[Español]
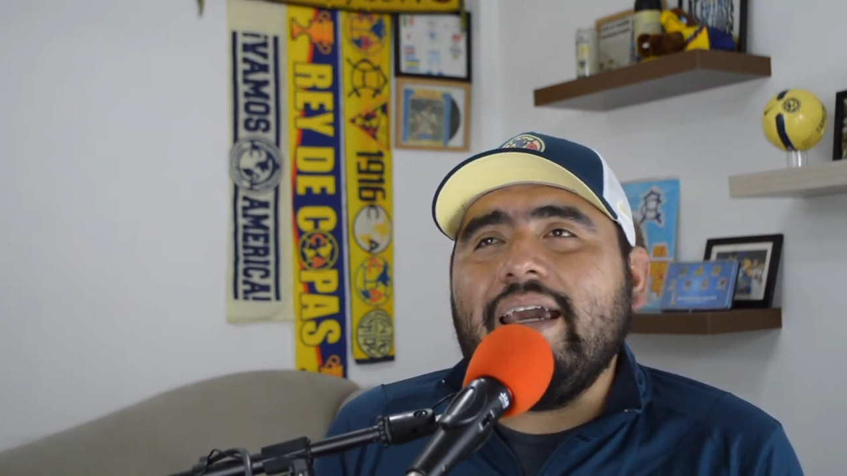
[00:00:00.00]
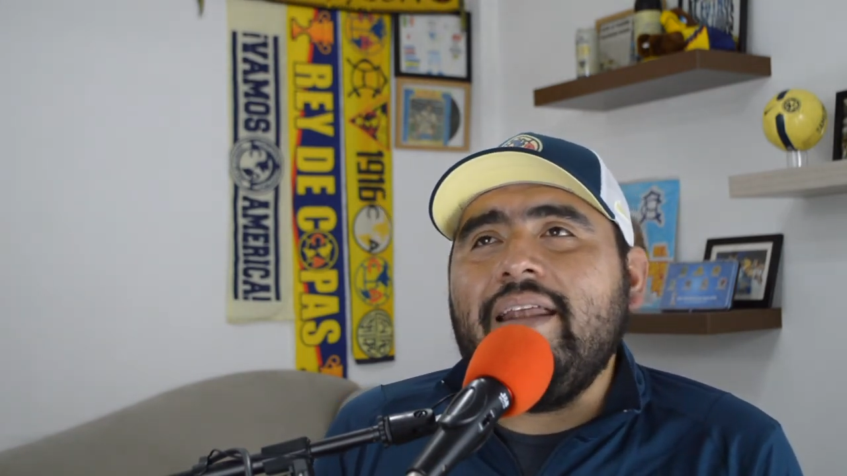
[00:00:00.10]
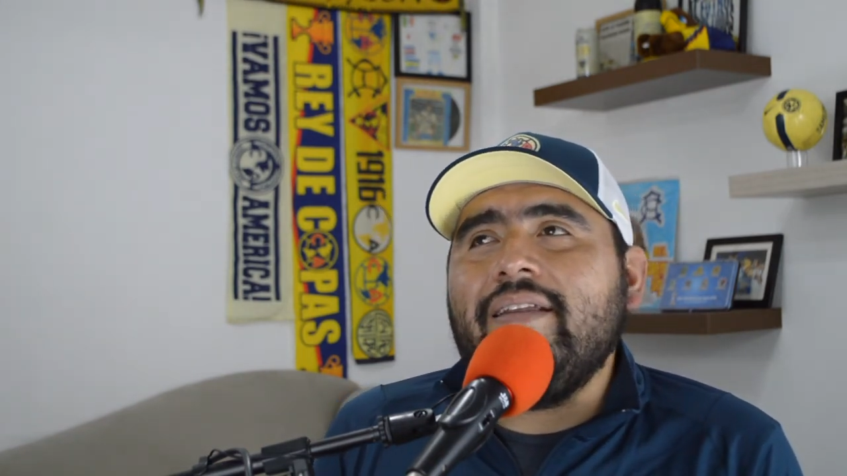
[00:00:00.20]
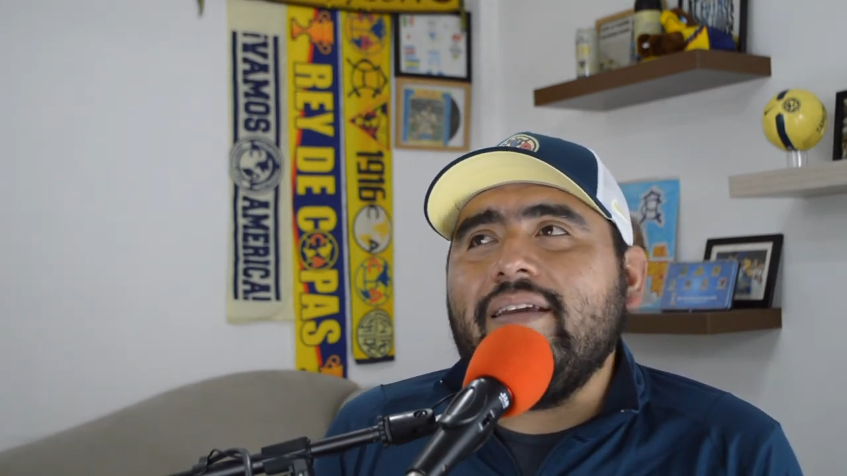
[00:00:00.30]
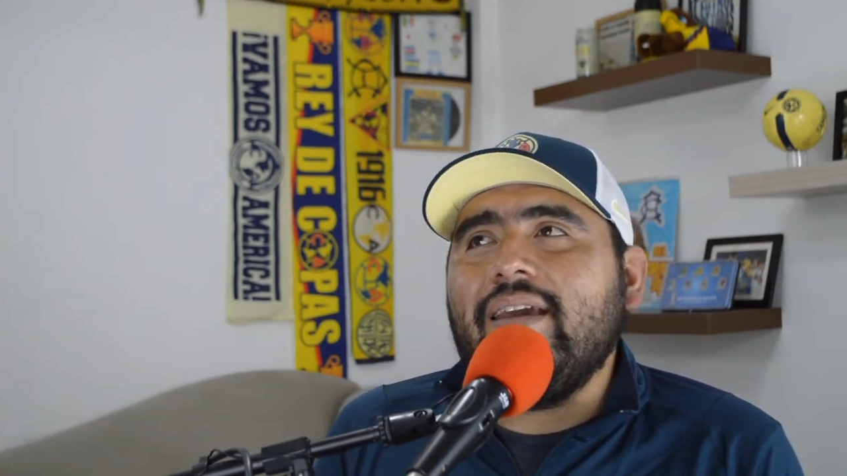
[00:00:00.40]

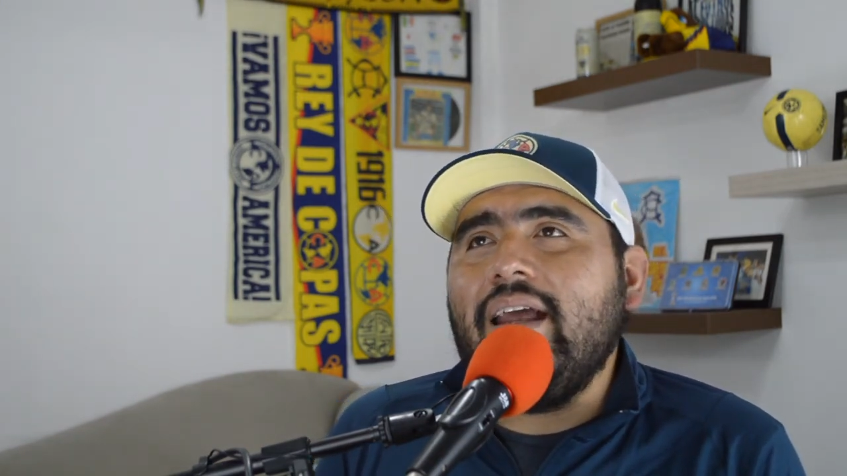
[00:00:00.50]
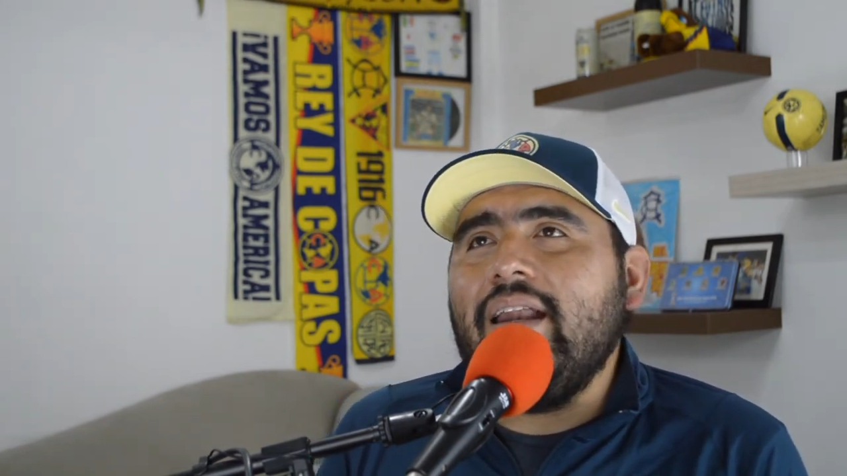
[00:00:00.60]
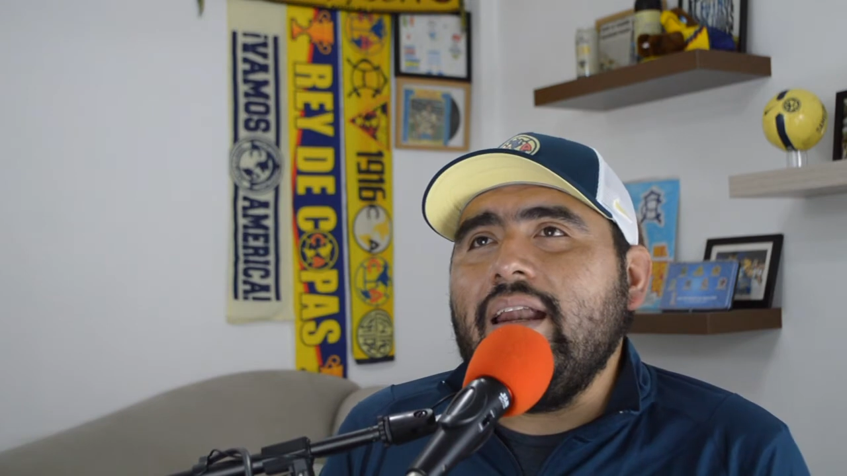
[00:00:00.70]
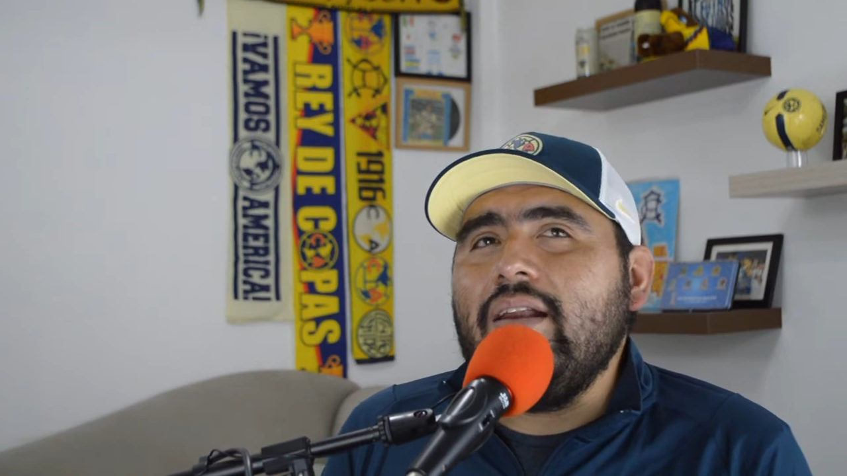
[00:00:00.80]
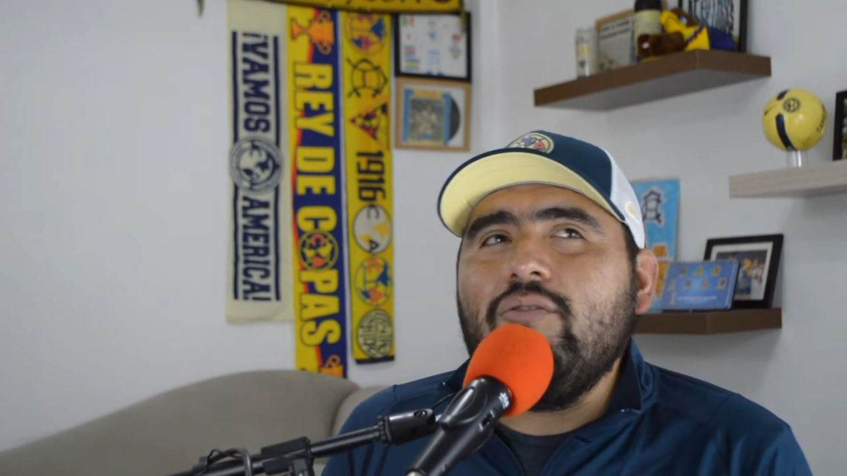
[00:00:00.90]
Henry que
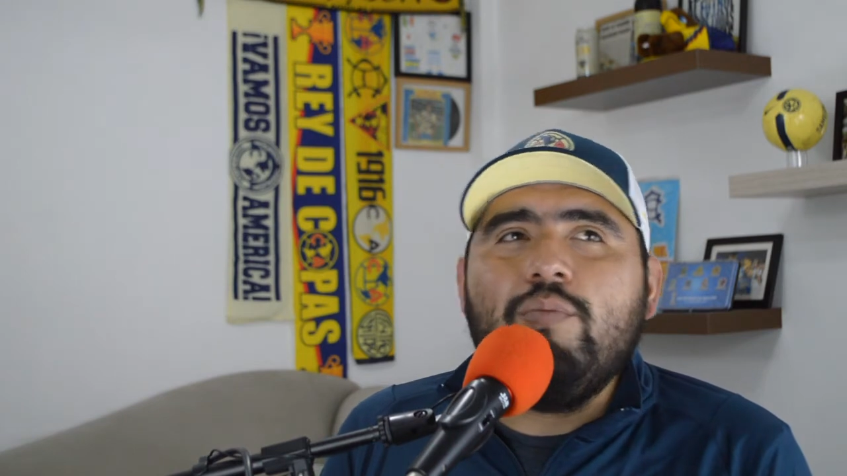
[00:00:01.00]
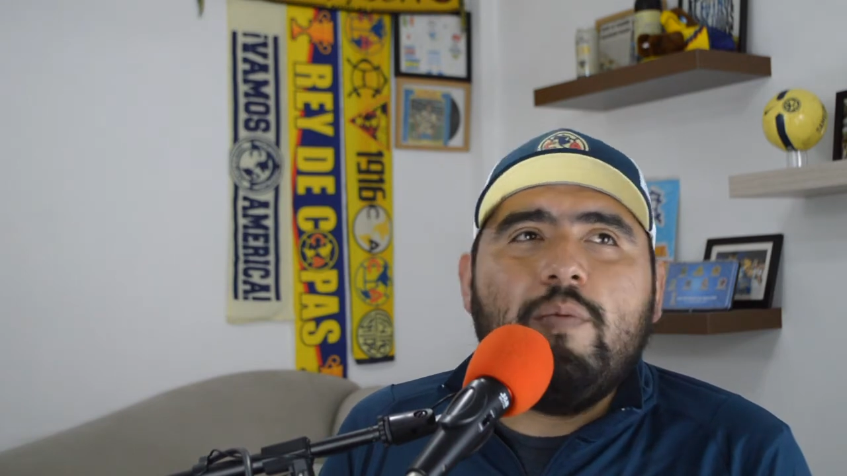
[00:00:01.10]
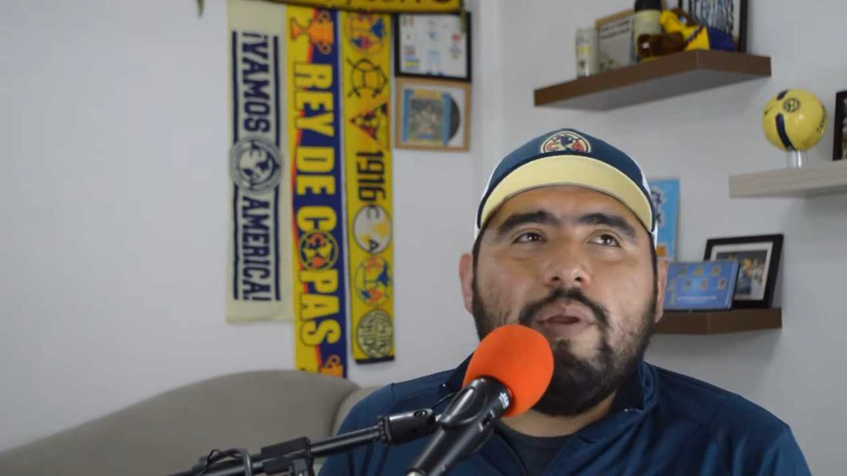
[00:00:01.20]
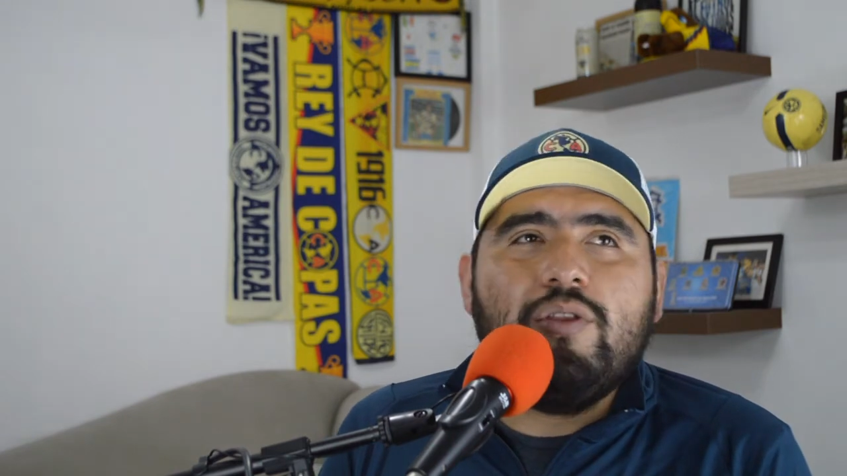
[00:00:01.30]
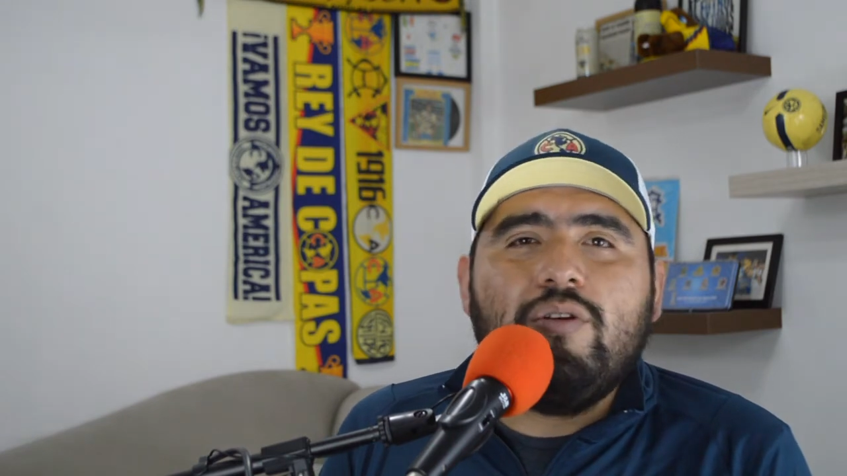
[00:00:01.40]
en algún
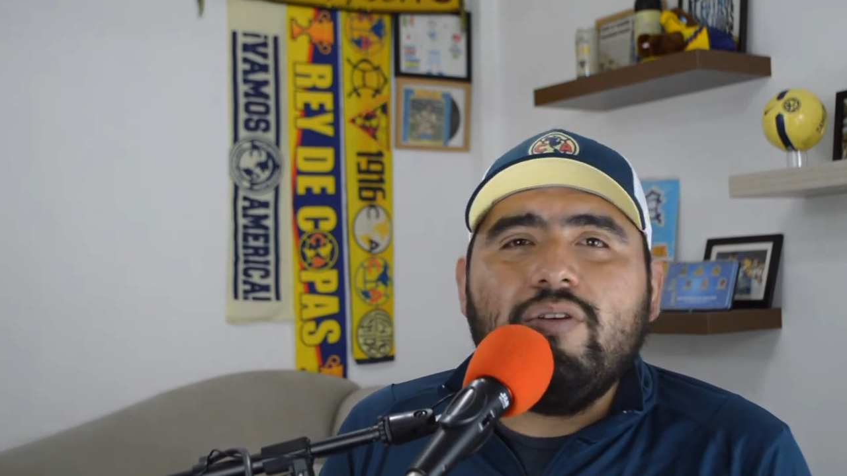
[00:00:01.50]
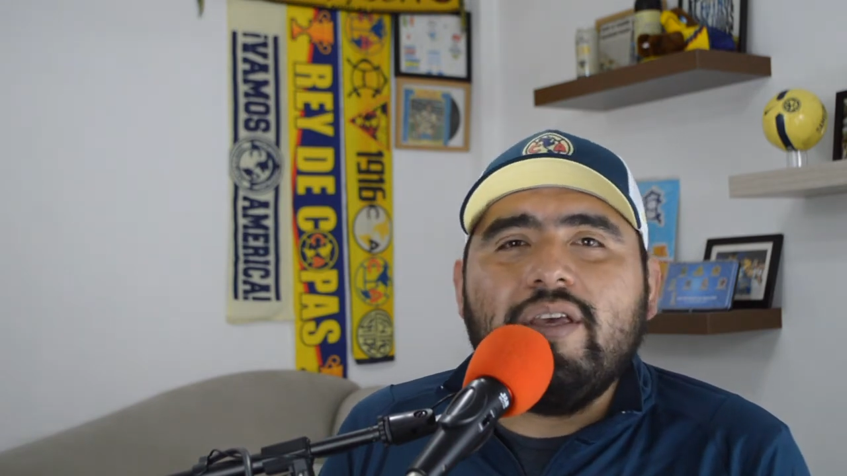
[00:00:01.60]
momento lo